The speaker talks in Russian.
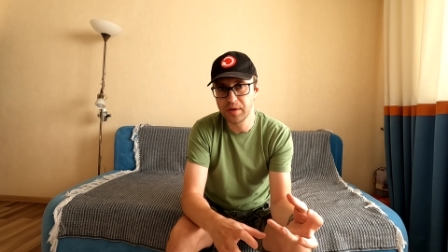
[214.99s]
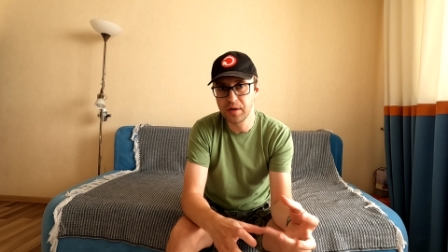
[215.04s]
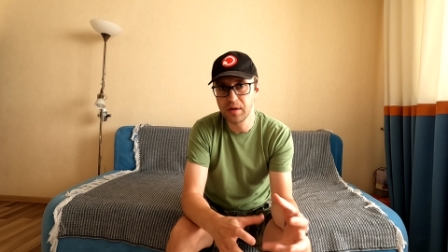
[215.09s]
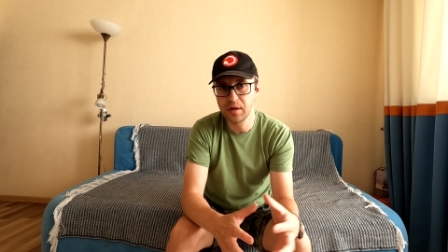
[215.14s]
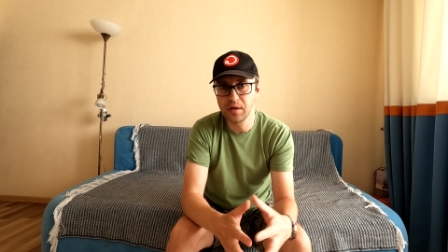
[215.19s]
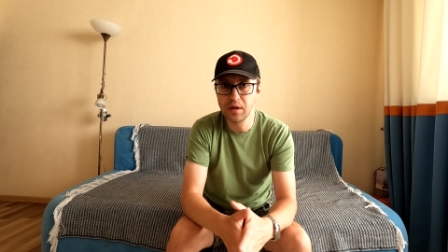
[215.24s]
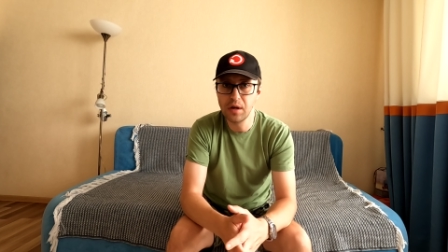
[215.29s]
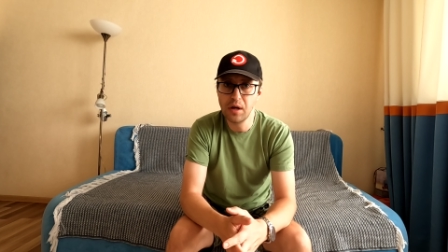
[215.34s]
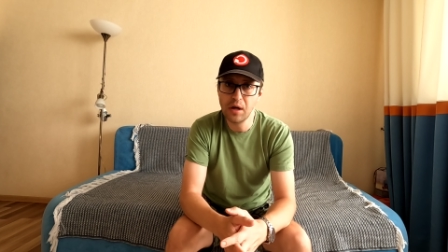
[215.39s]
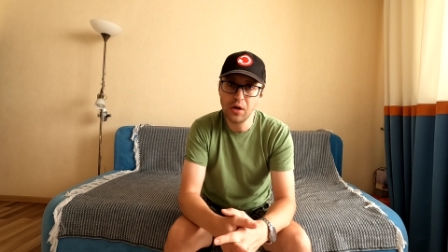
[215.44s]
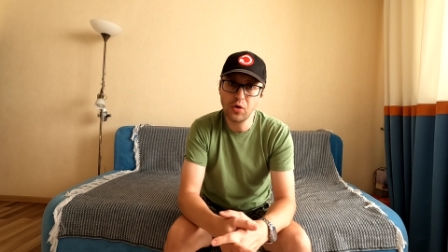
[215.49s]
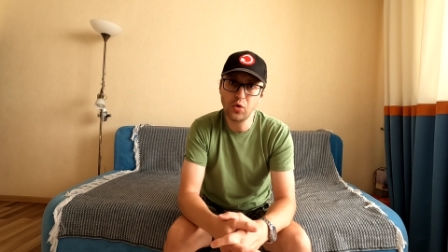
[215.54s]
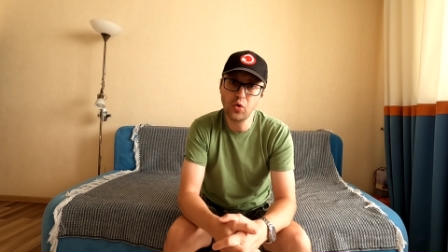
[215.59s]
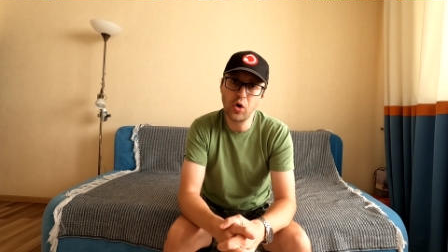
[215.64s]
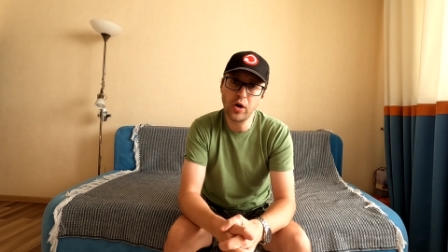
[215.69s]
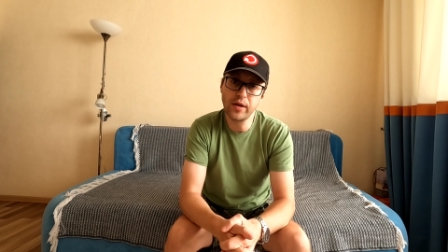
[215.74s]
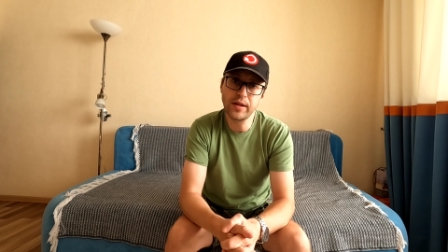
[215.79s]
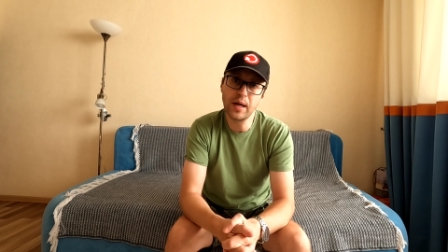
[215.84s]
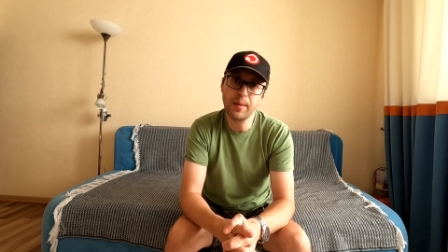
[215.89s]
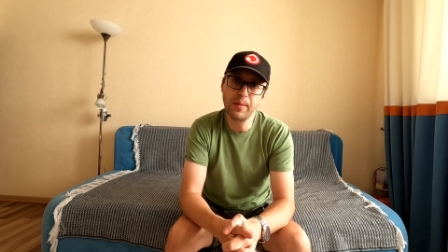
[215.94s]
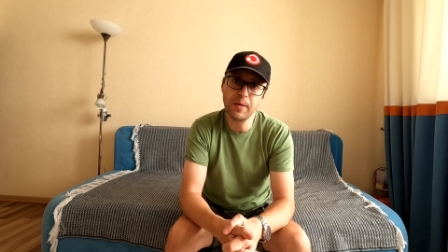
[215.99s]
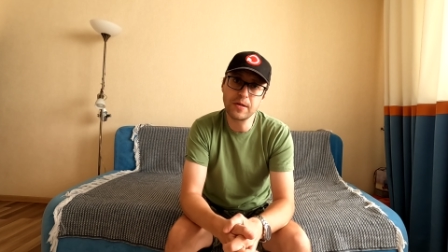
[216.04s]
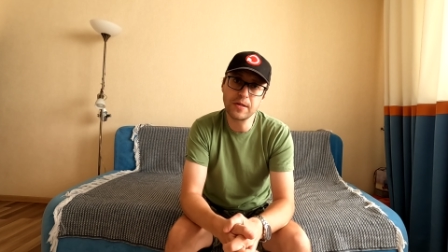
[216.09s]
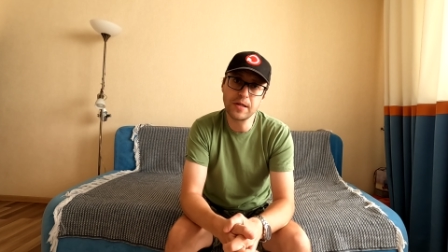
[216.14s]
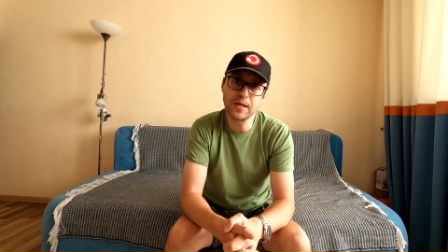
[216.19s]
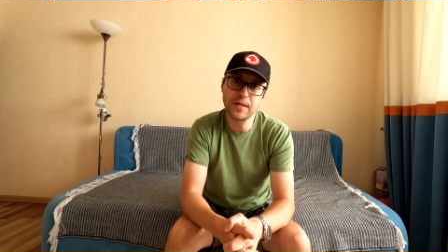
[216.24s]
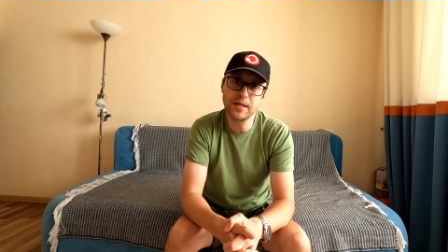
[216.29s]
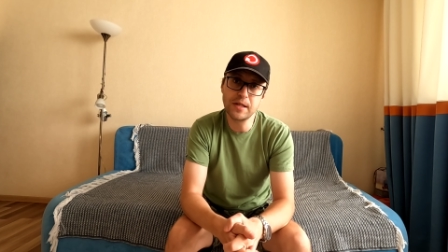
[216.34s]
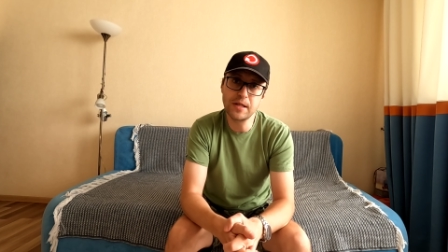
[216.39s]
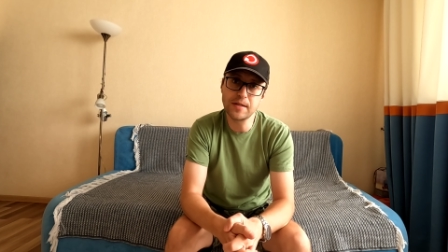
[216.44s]
Она говорит, ну хотя бы
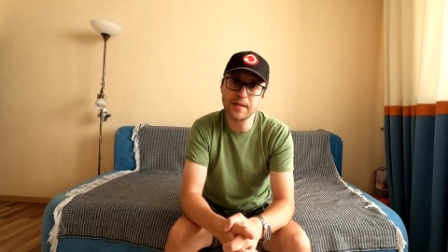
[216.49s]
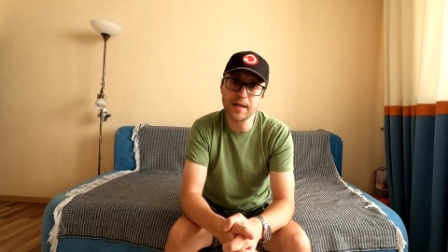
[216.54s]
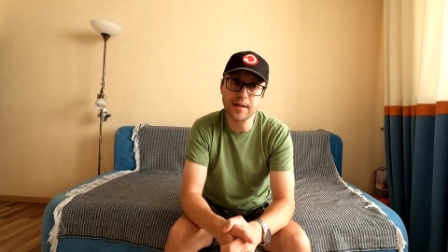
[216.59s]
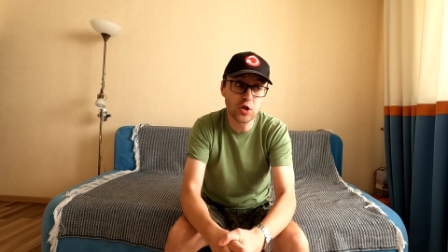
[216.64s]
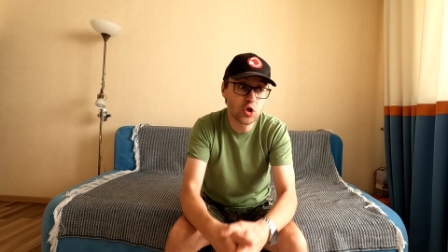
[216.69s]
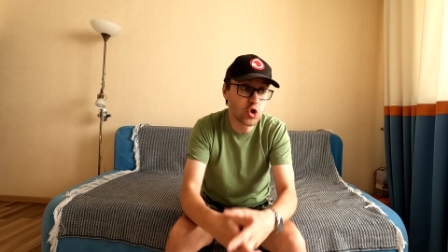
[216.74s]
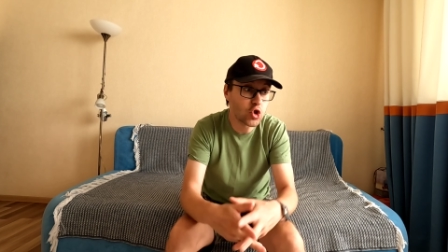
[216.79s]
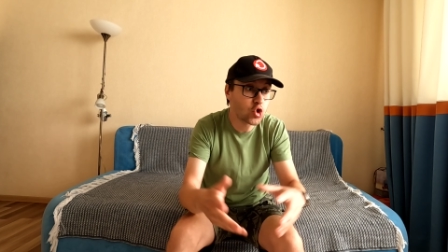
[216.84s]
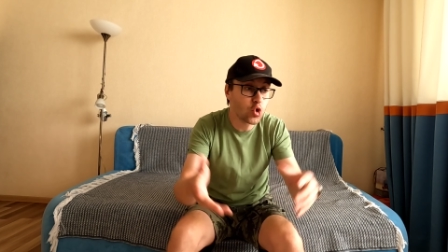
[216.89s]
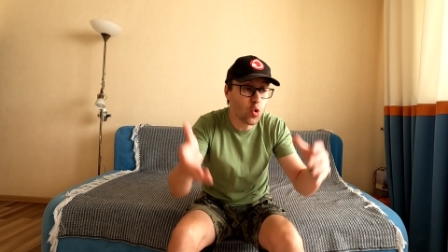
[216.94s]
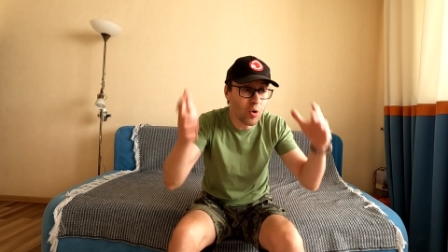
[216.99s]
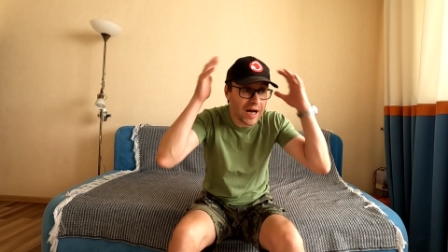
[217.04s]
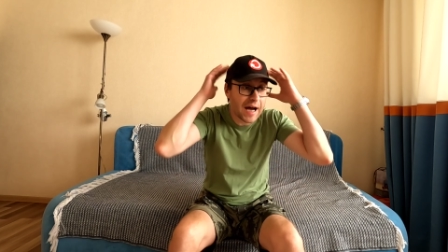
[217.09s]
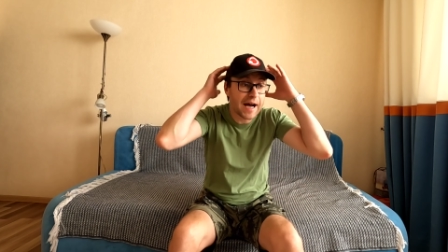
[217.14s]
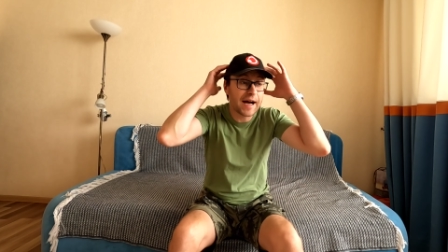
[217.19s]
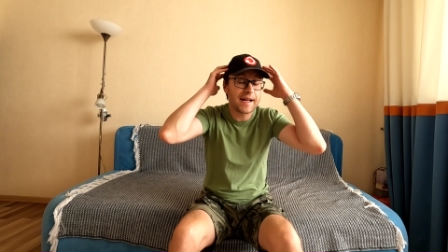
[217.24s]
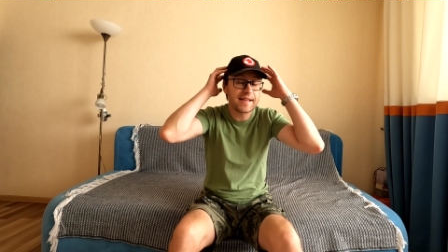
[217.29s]
сосисок, сука,